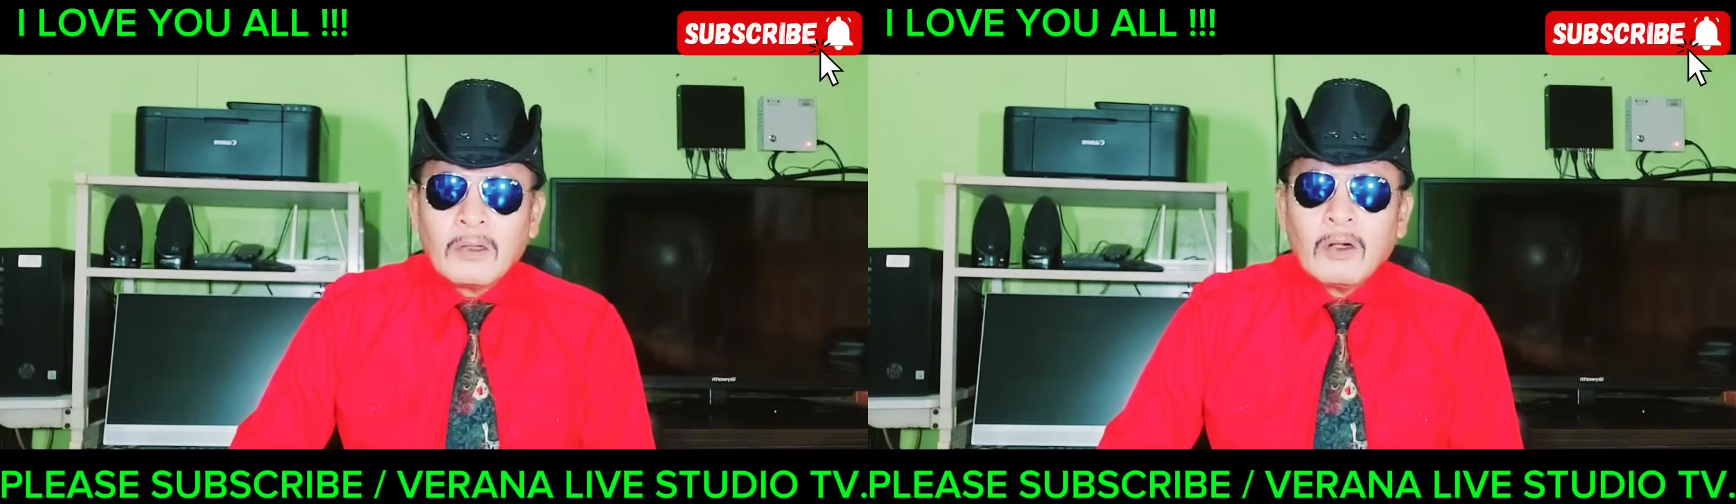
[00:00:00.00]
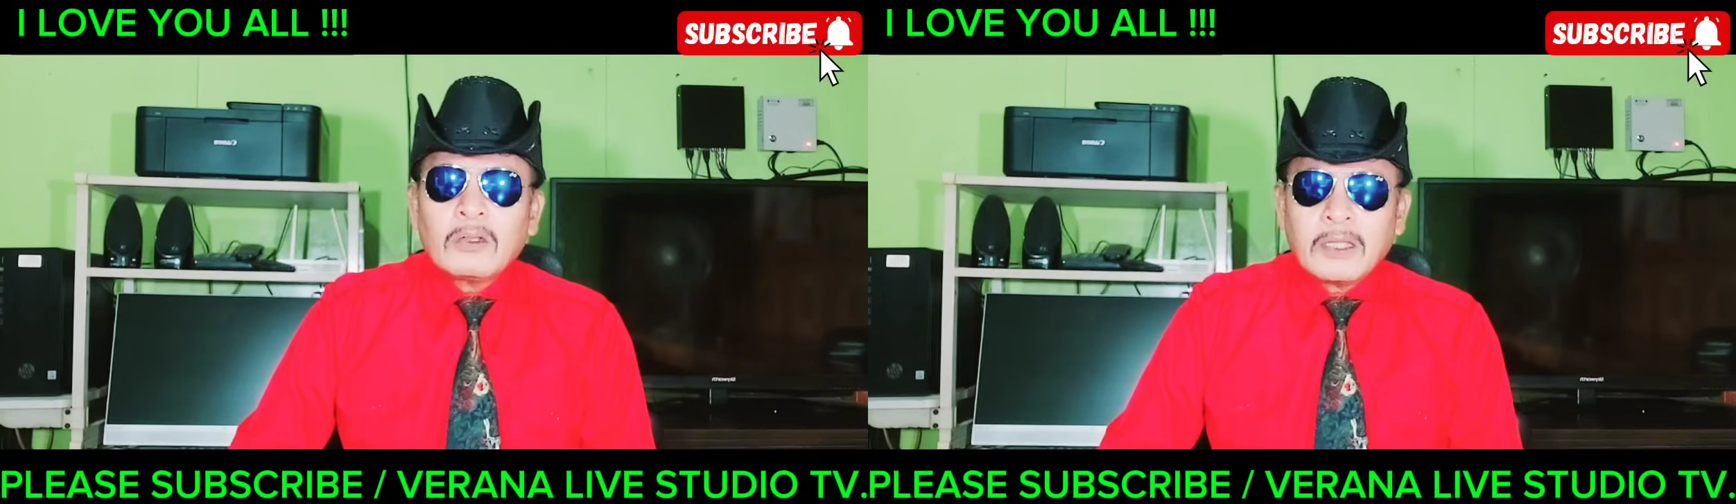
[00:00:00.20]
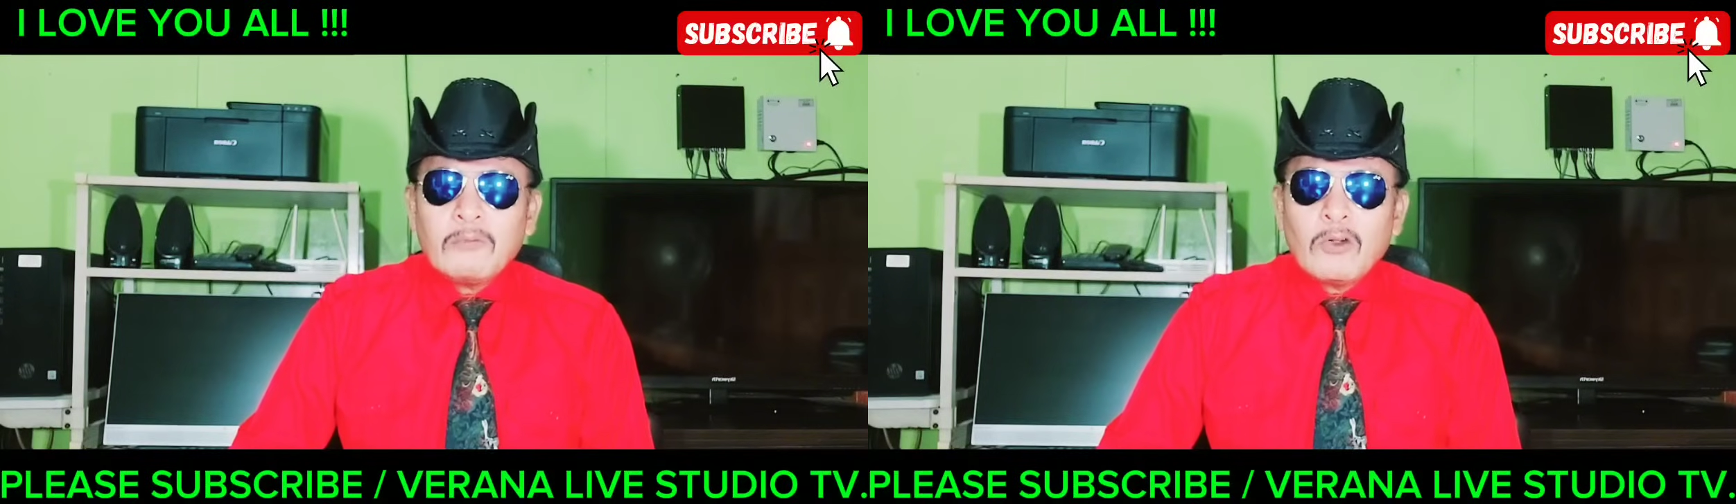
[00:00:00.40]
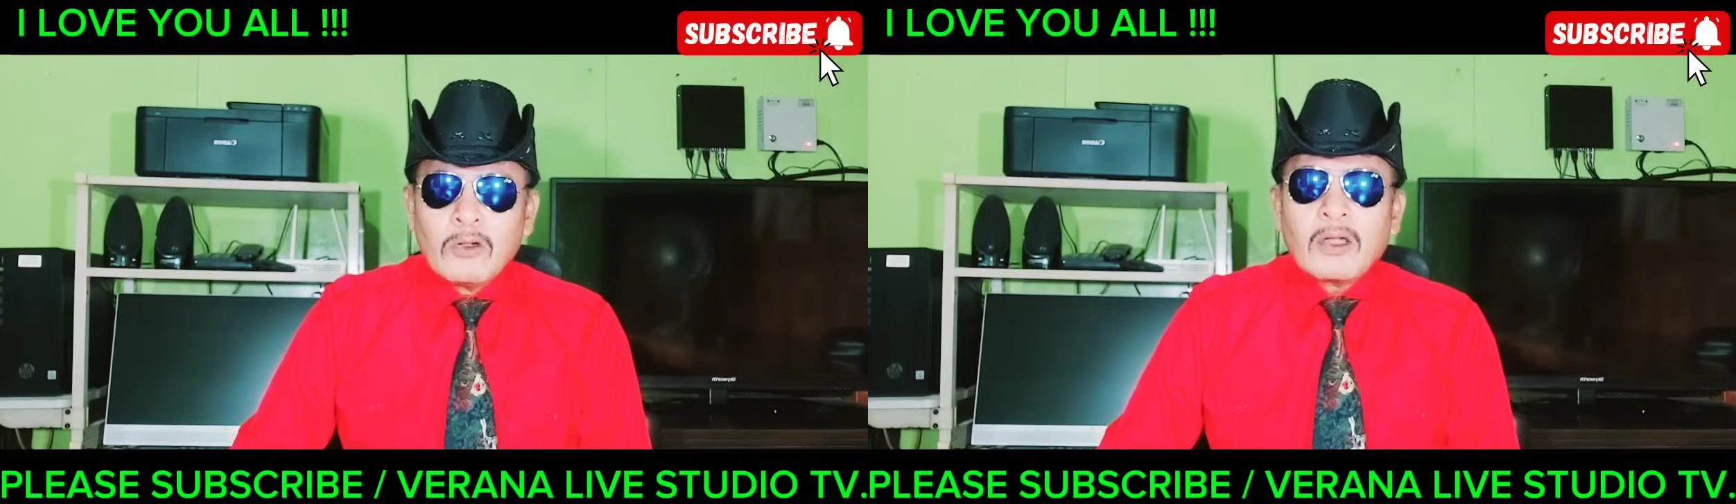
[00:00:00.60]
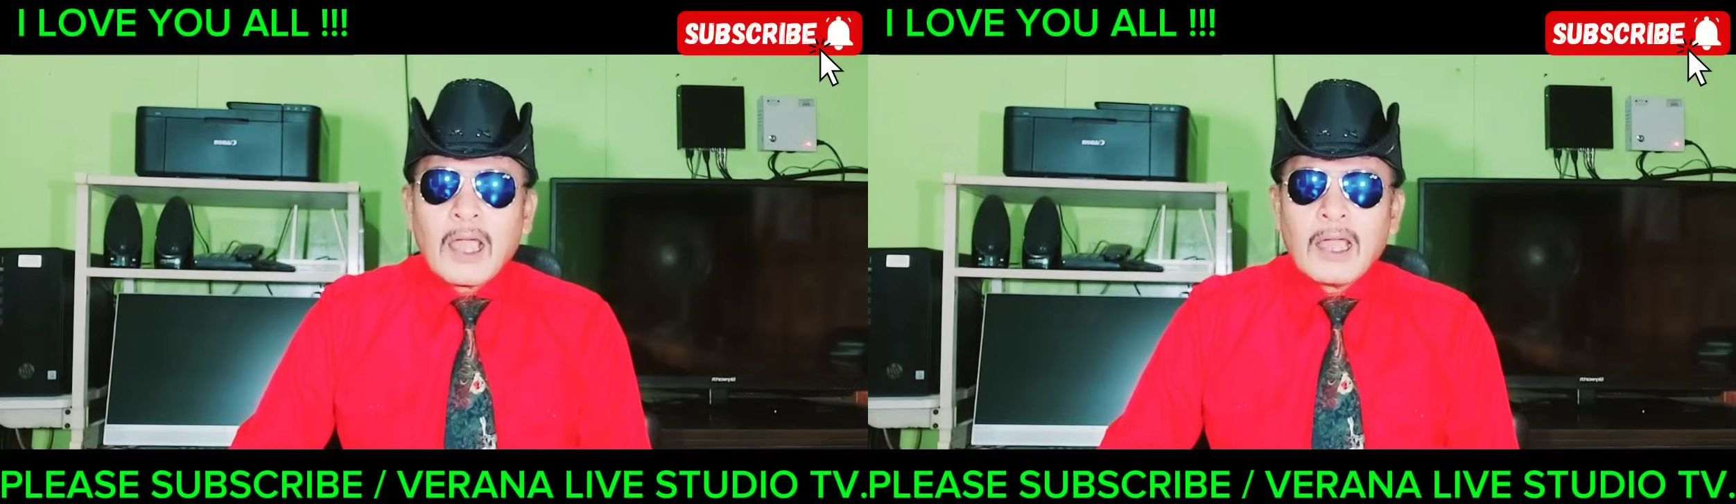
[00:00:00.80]

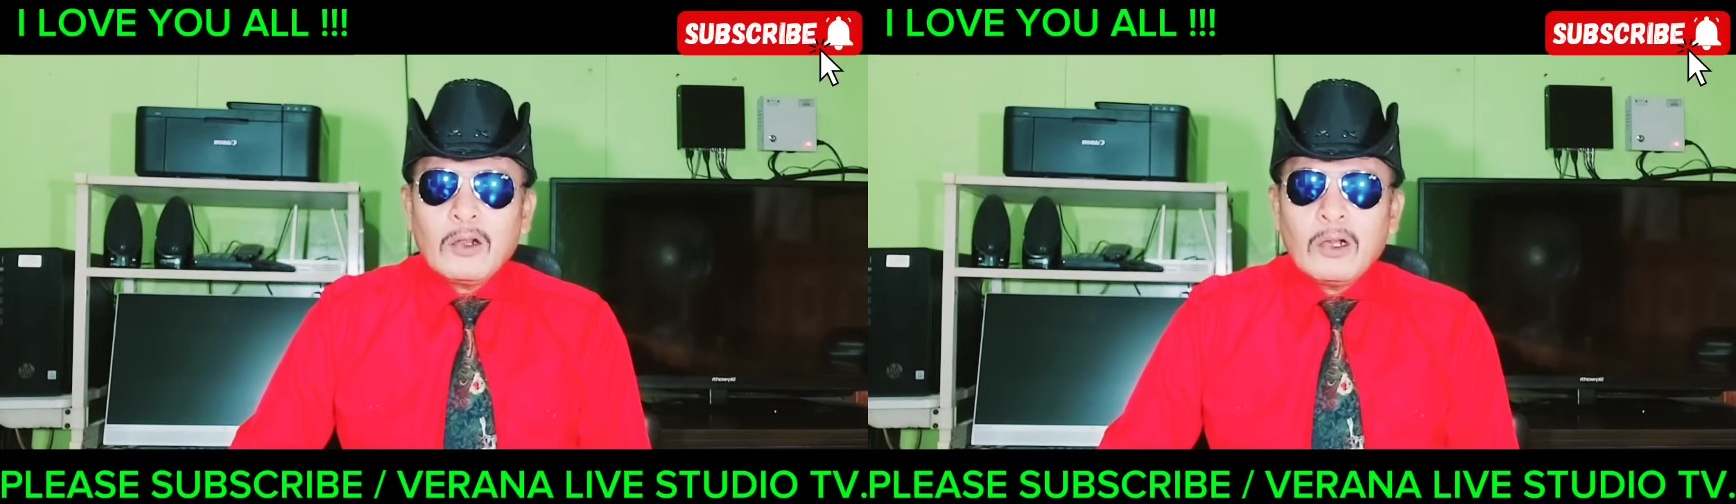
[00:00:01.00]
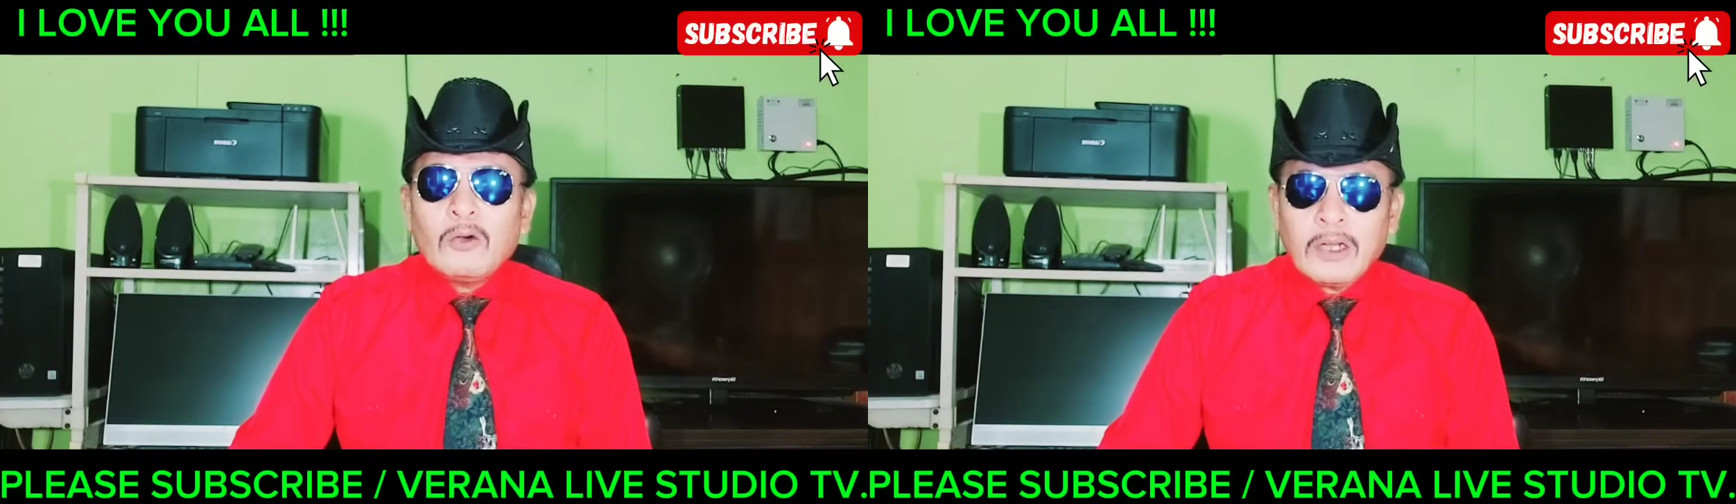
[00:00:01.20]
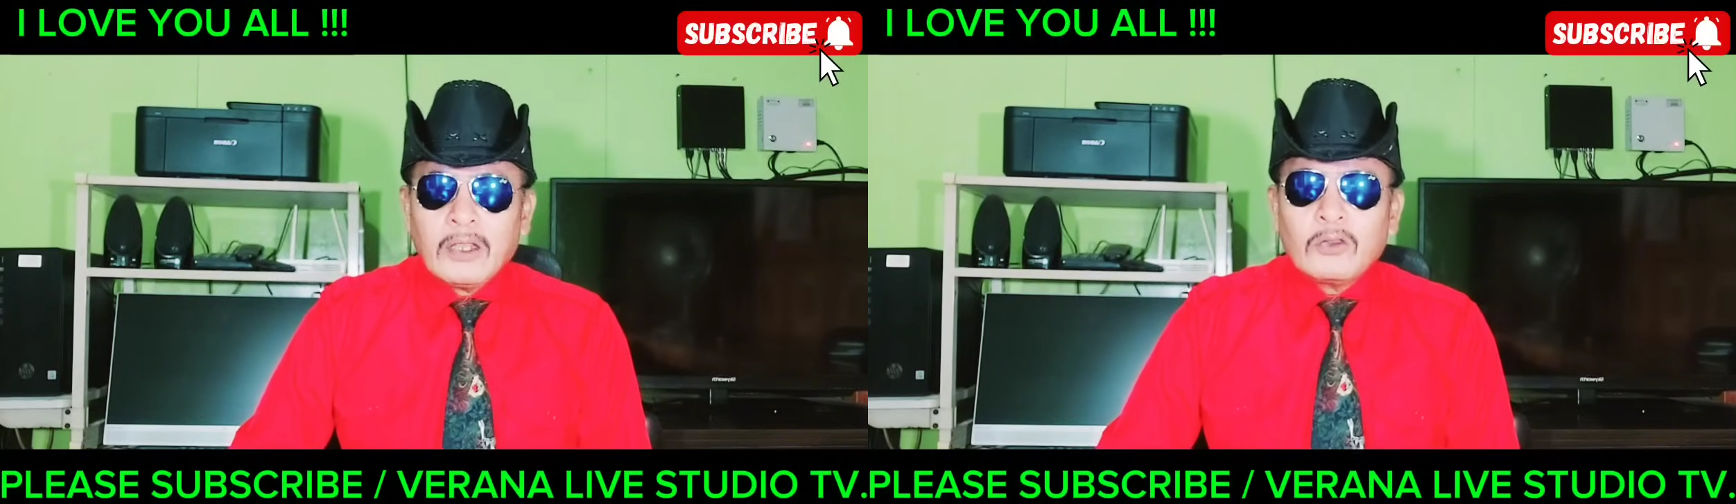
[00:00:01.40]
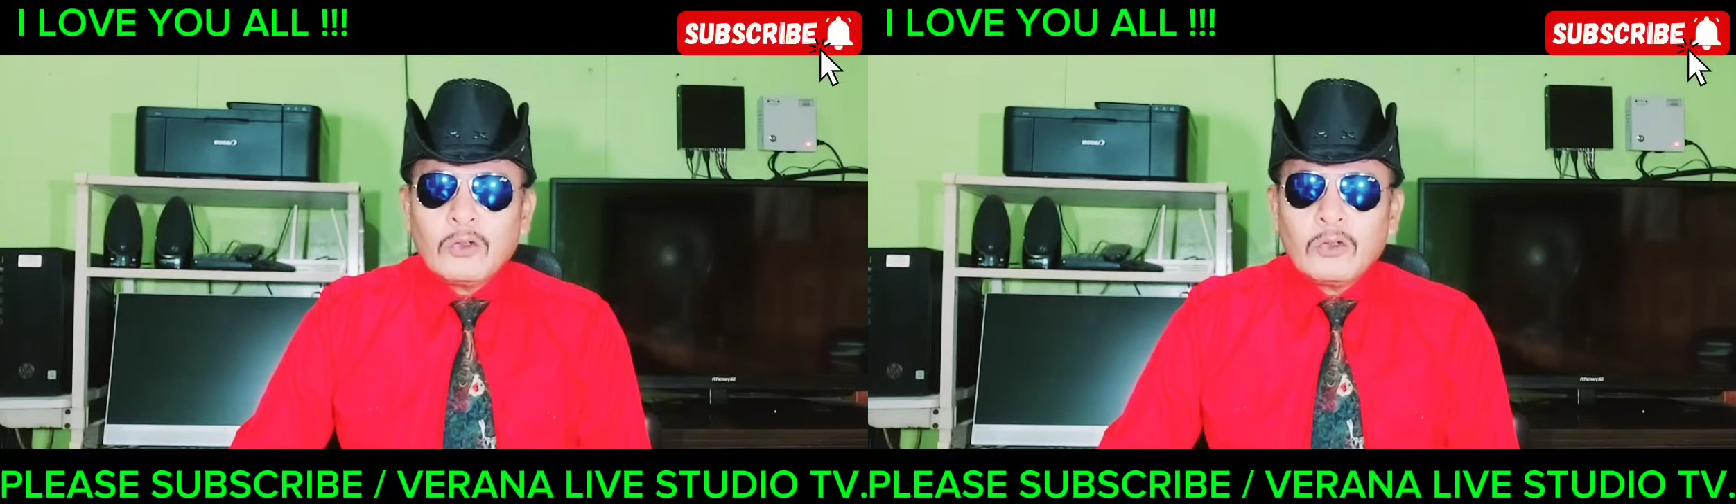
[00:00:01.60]
Ultimong kaluluwa ninyo,